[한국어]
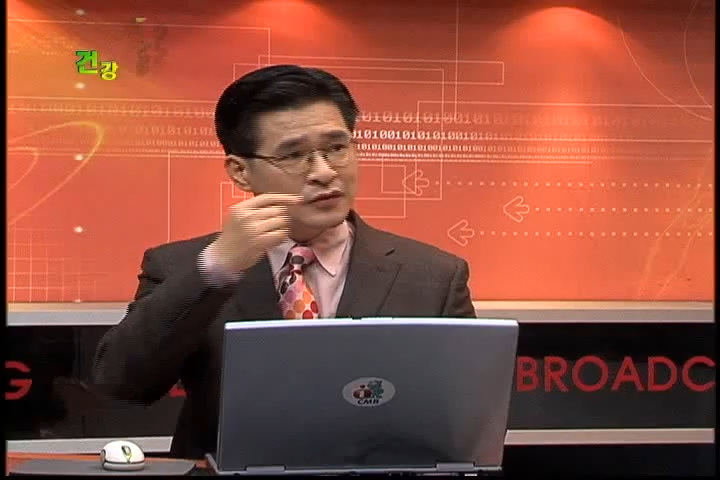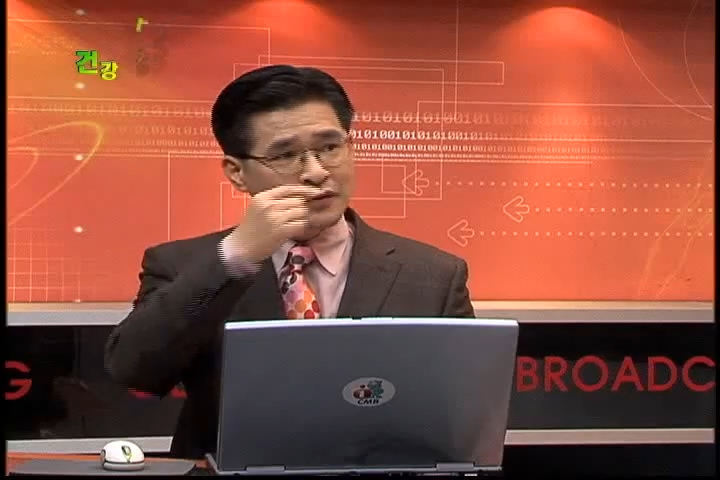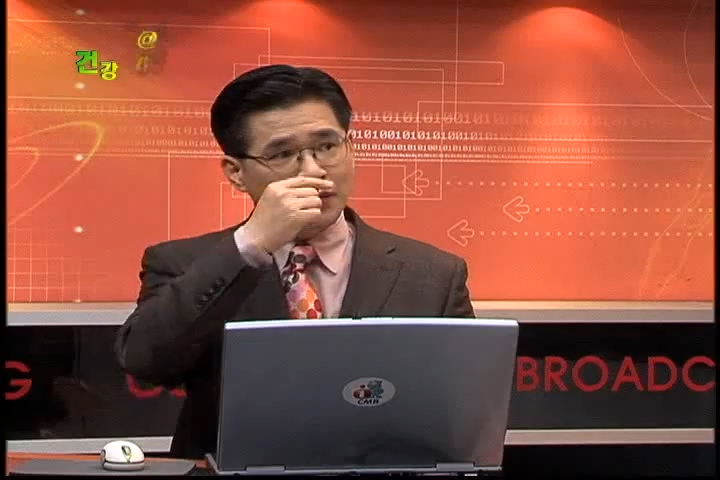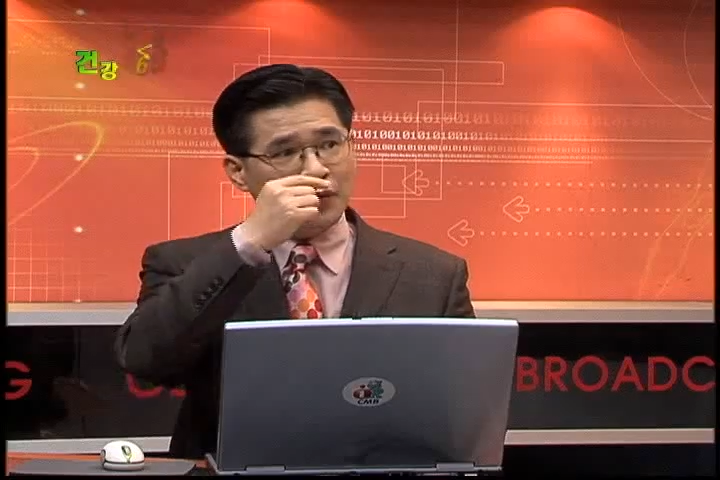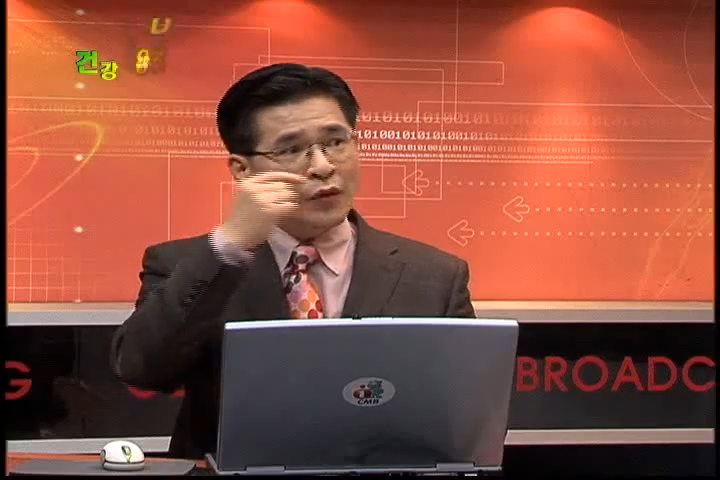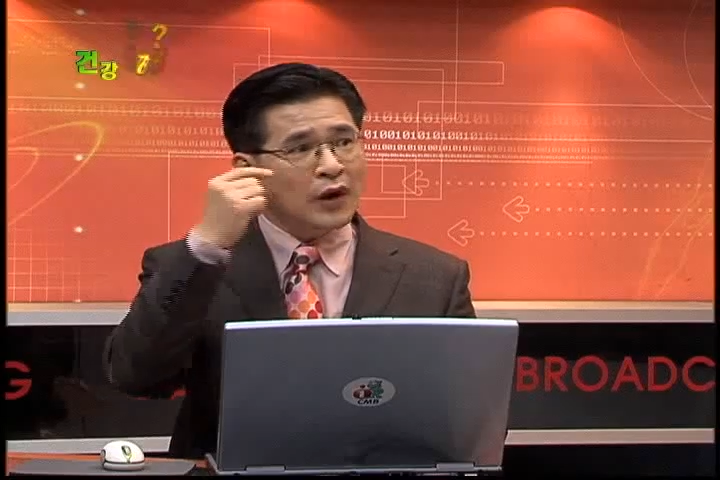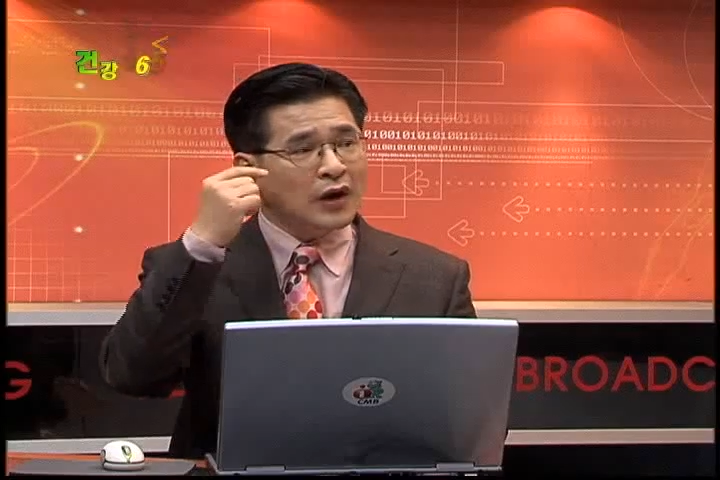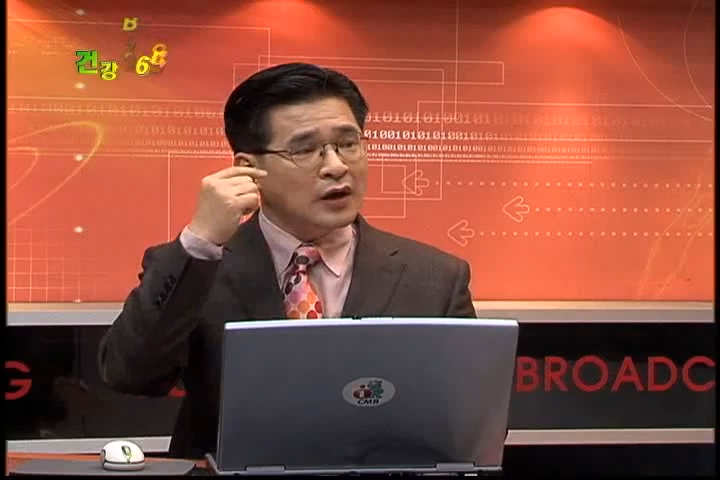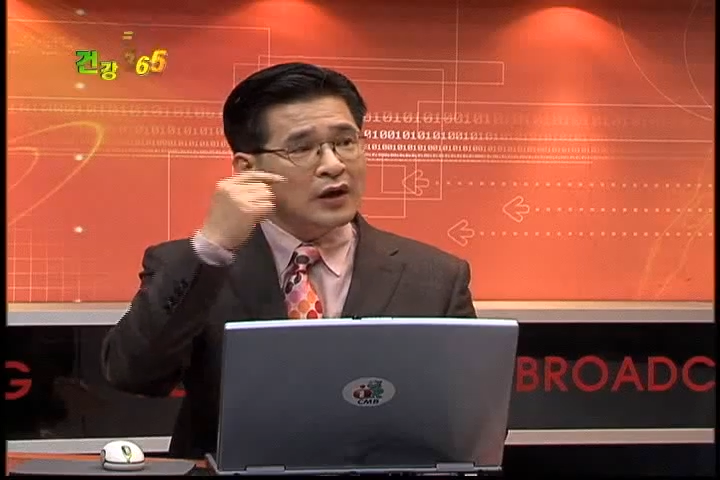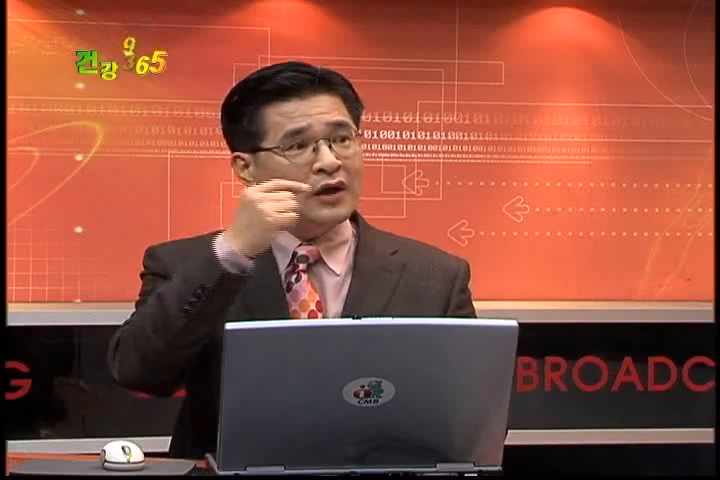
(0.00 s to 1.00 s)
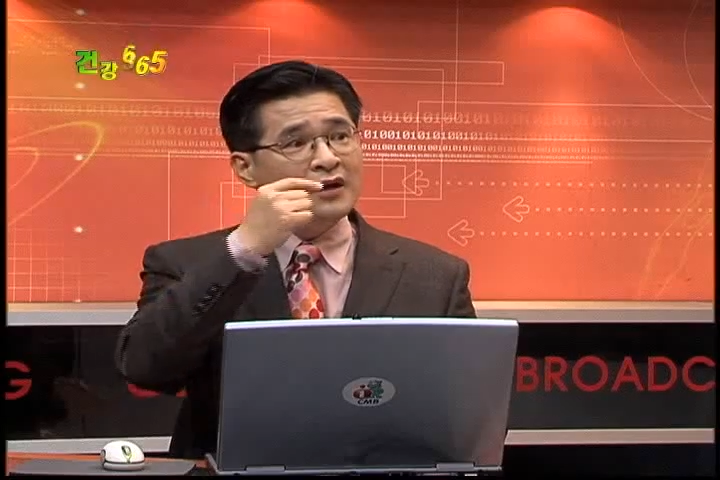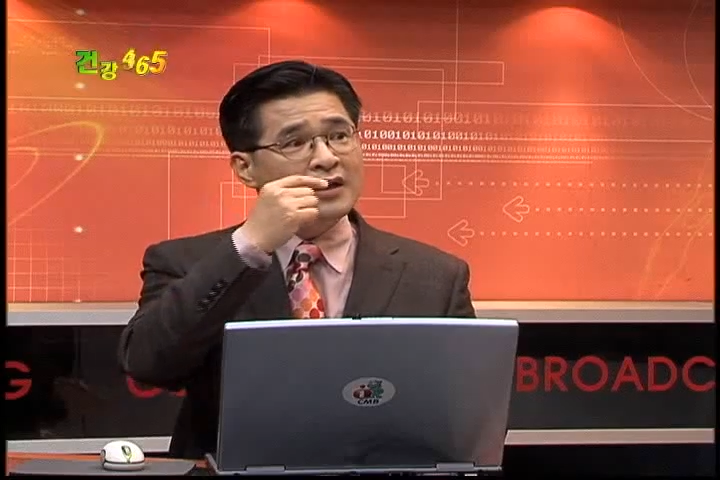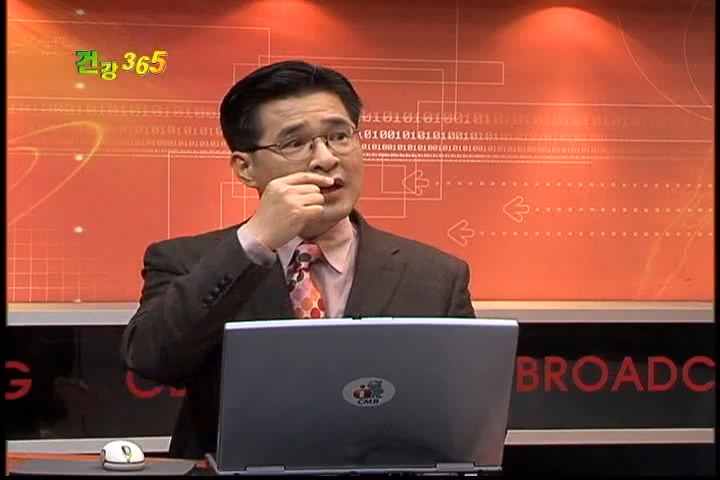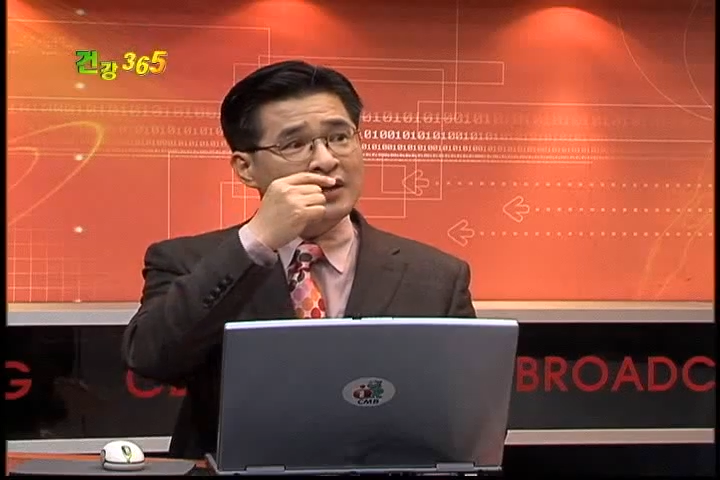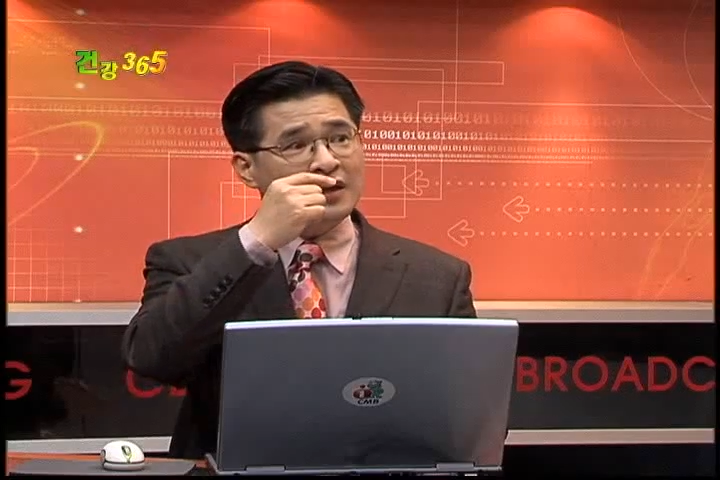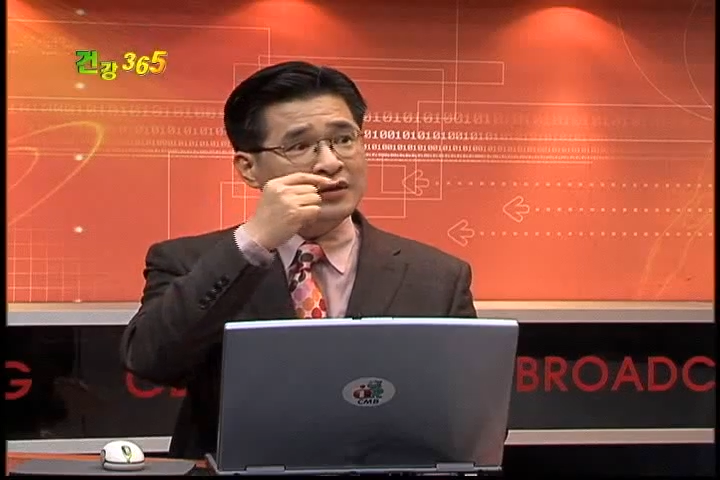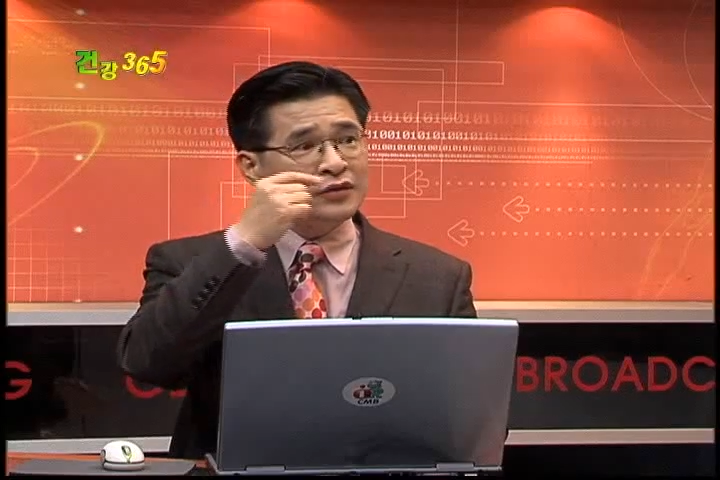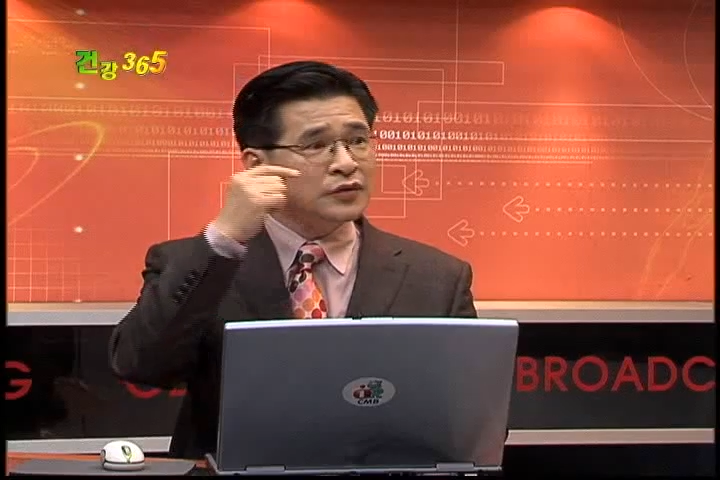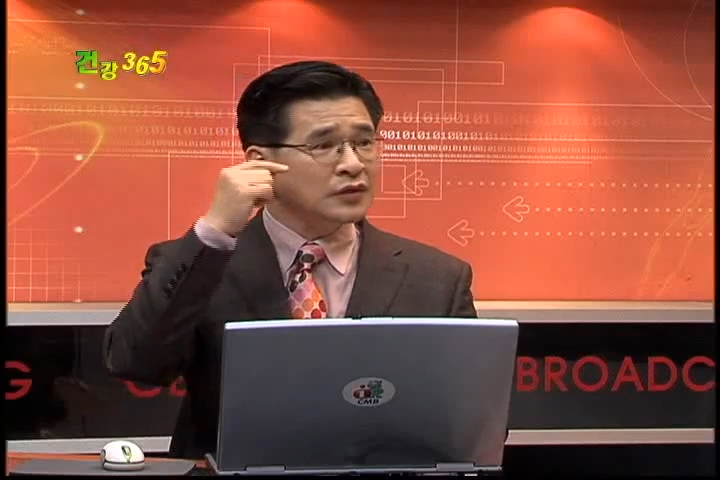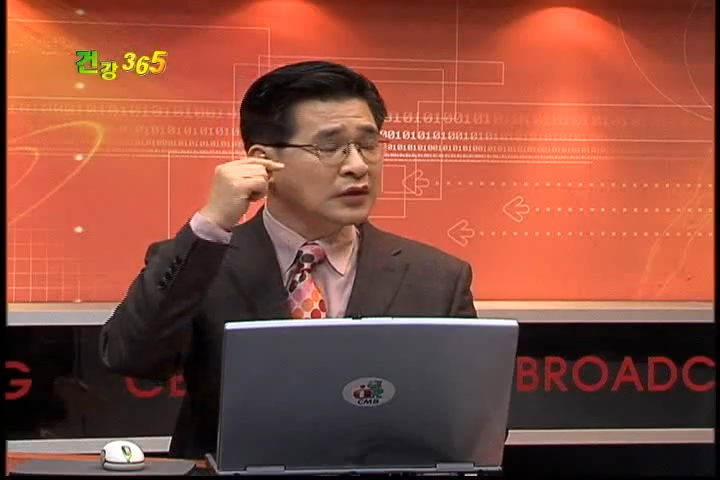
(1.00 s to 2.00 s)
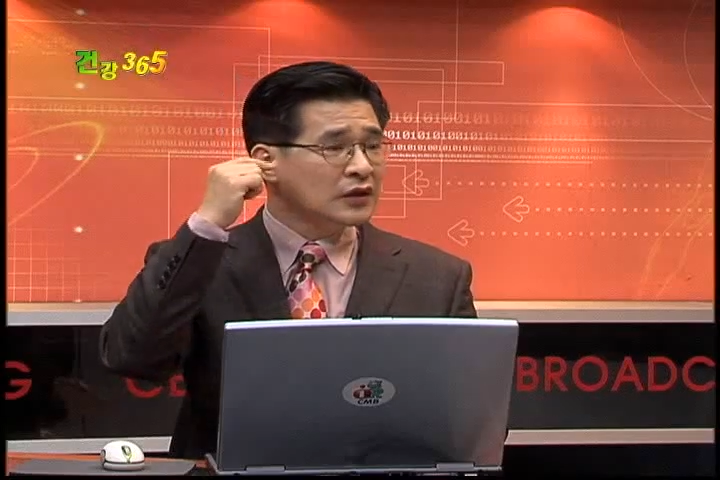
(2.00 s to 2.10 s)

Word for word: 요 코가 어린 아이들 같은 경우는